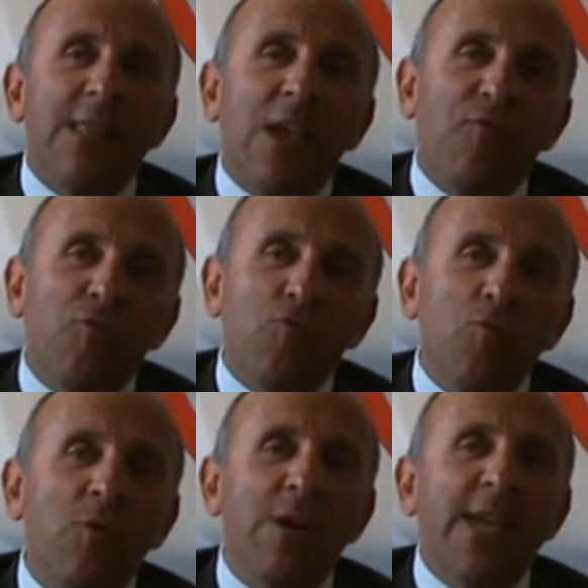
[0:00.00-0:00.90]
dei
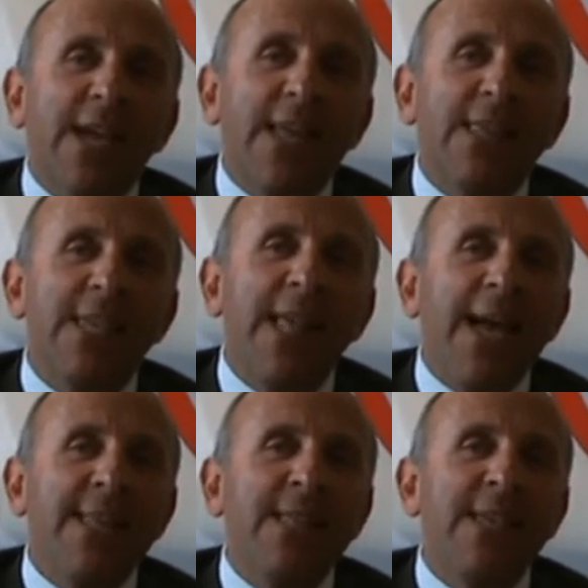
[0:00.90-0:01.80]
futuri
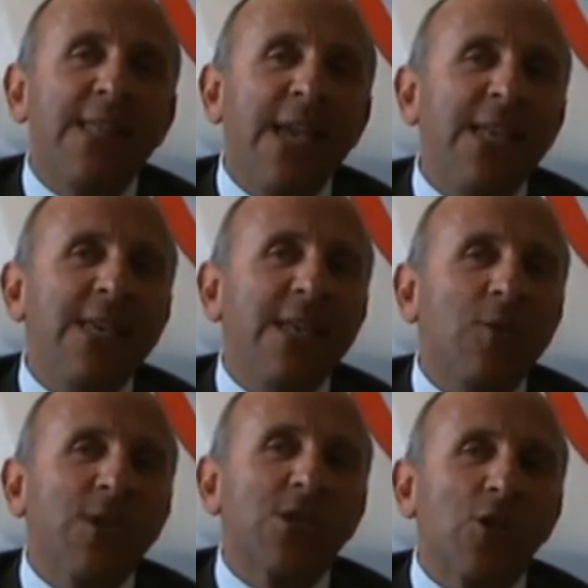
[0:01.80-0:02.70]
candidati degni di
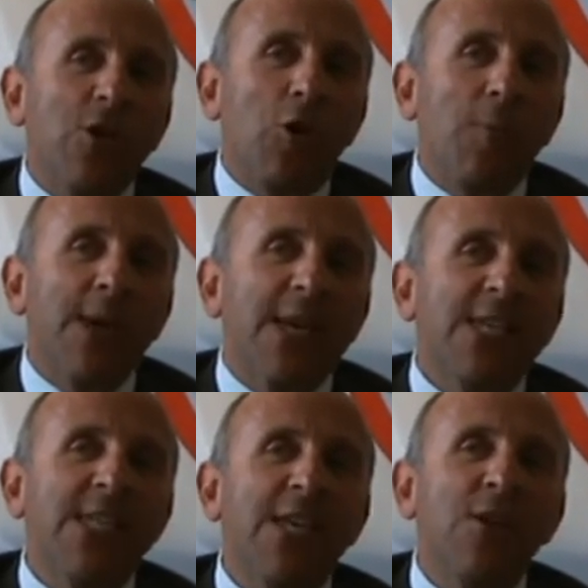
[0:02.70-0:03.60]
questo nome,
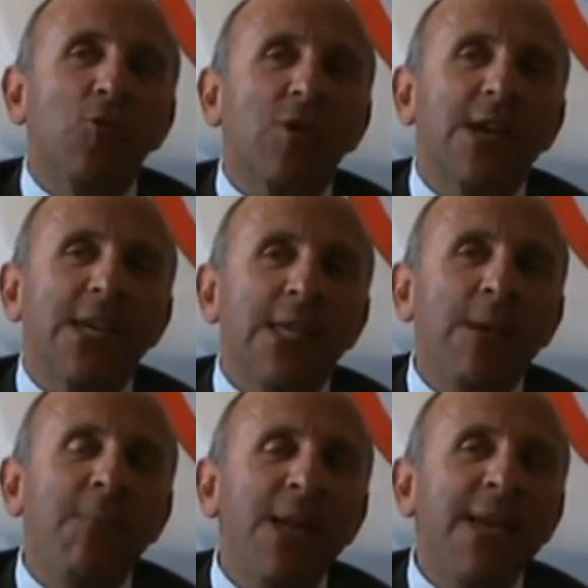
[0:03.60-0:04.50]
che siano
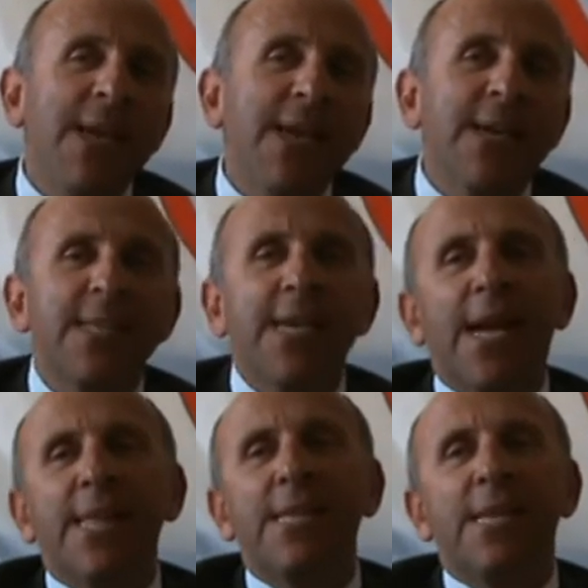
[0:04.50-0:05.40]
credibili e
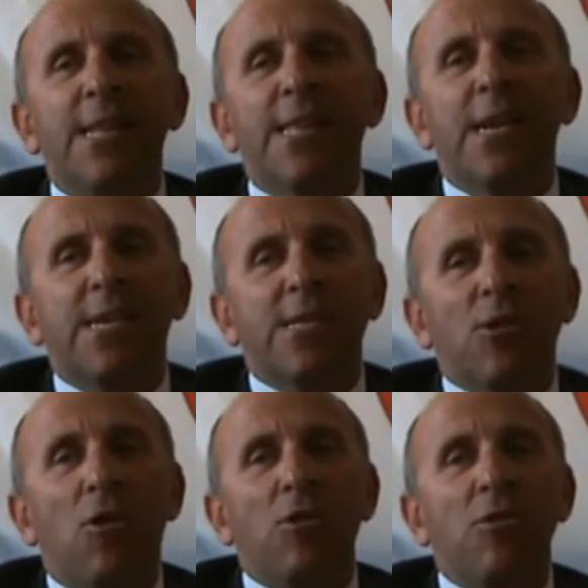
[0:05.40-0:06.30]
radicati nel
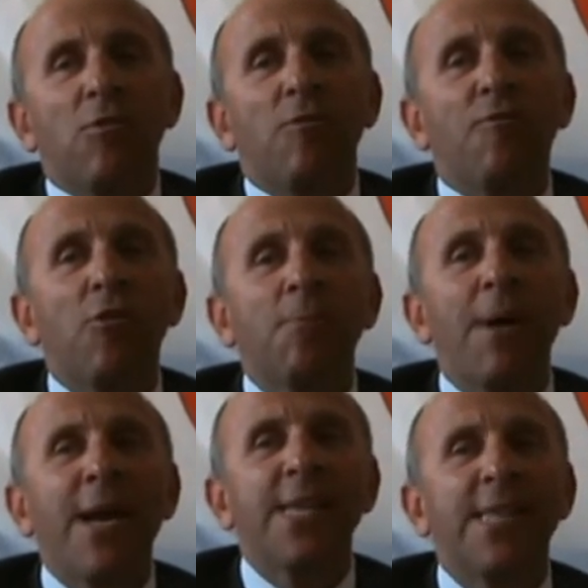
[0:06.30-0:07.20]
territorio. La
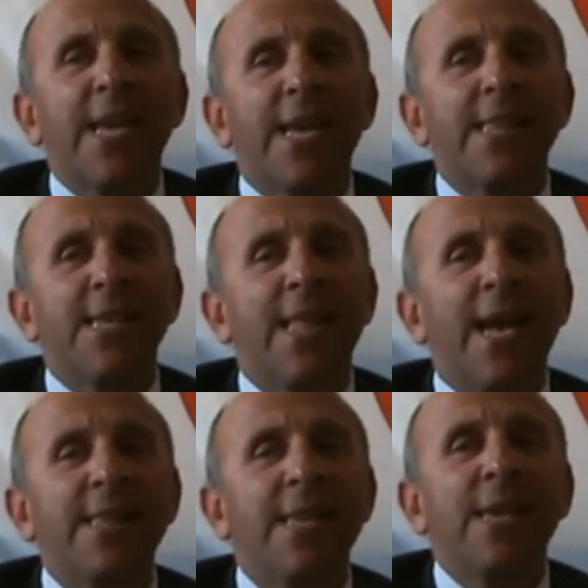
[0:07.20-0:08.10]
specie... Formare dei
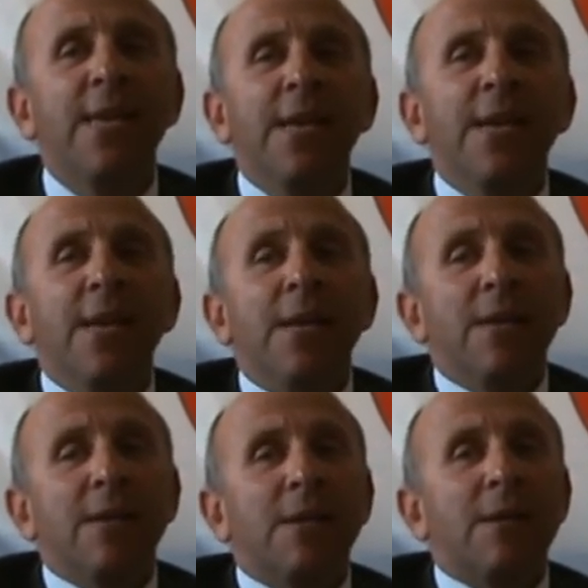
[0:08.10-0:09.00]
candidati
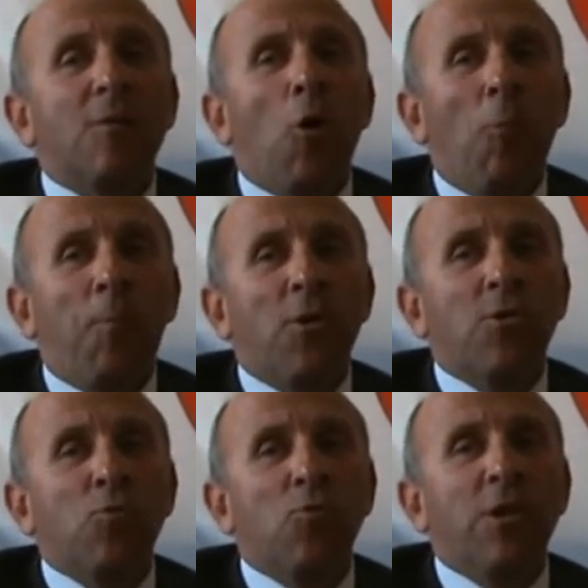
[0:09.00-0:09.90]

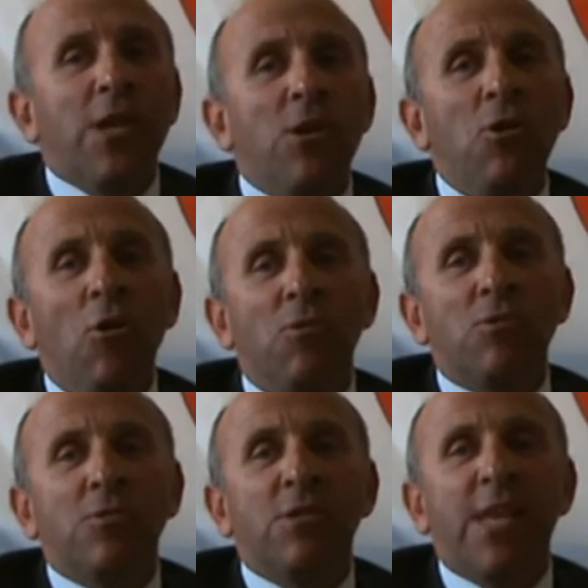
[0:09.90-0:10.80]
opportuni,
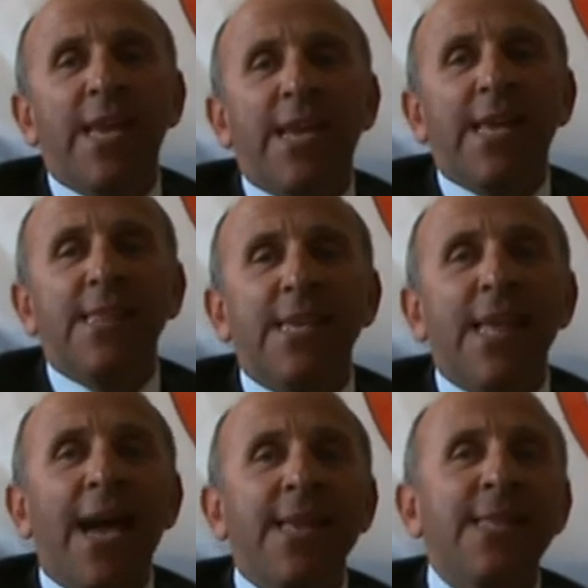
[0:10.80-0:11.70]
non dei
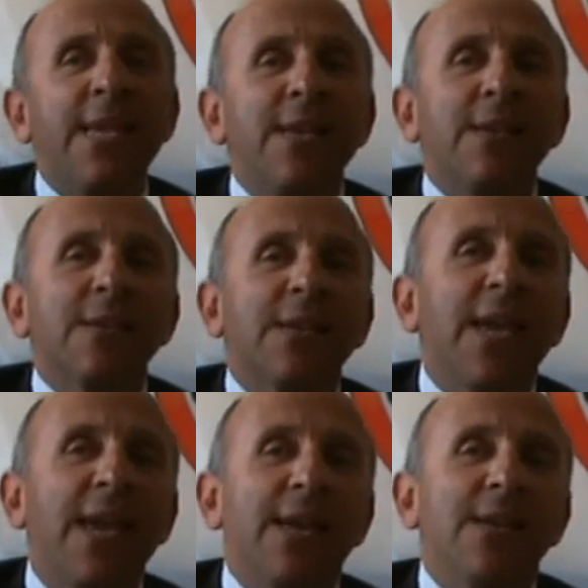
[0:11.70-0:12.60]
candidati
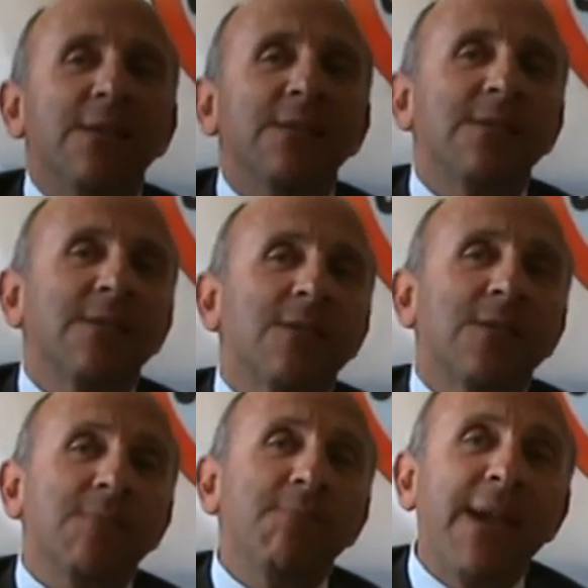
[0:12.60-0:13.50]
che mh,
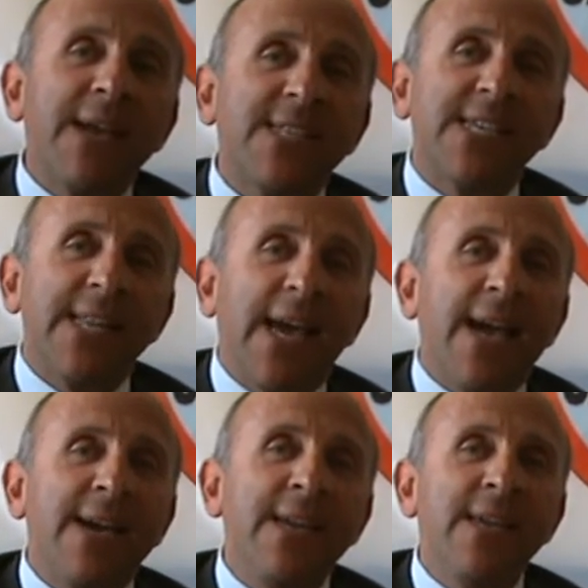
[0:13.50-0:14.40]
mm,
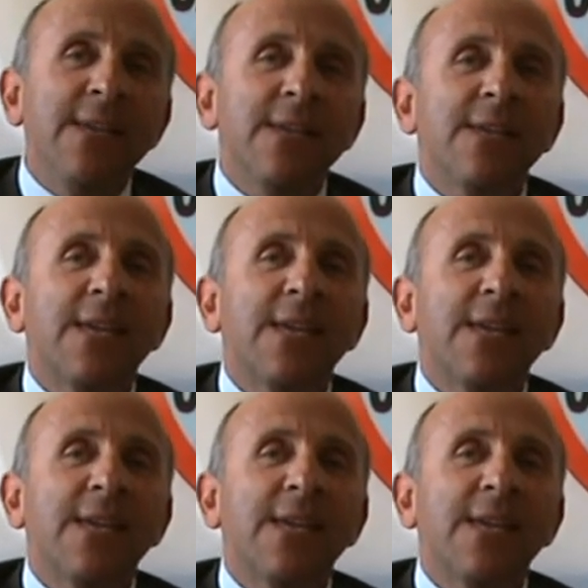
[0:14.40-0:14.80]
mercenari